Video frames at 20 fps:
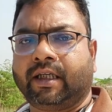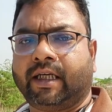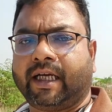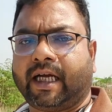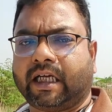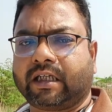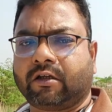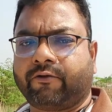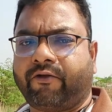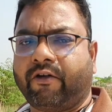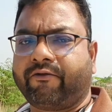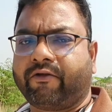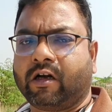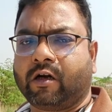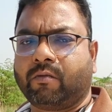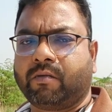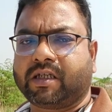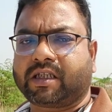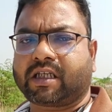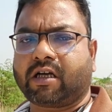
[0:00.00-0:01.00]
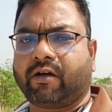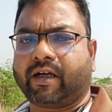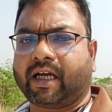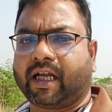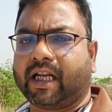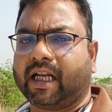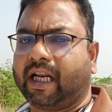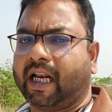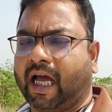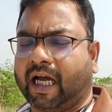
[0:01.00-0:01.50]
ঠিক আছে ফিফটি রুপিসটা
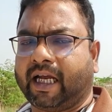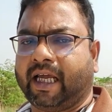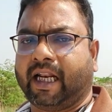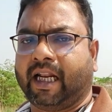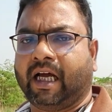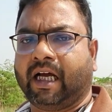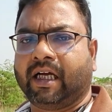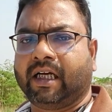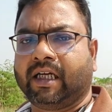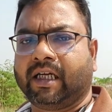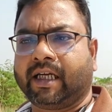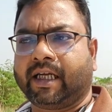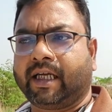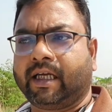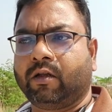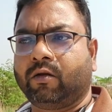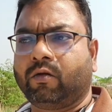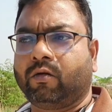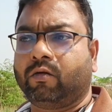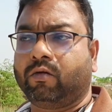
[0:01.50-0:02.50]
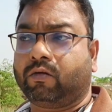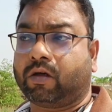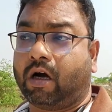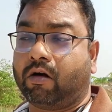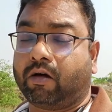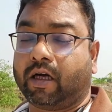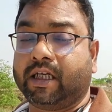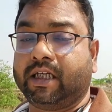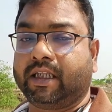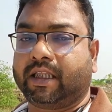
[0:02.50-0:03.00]
ওইখানে লাগে না কিন্তু
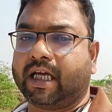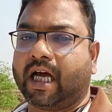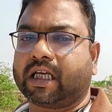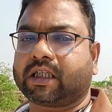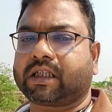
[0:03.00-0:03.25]
কাউকে নিতে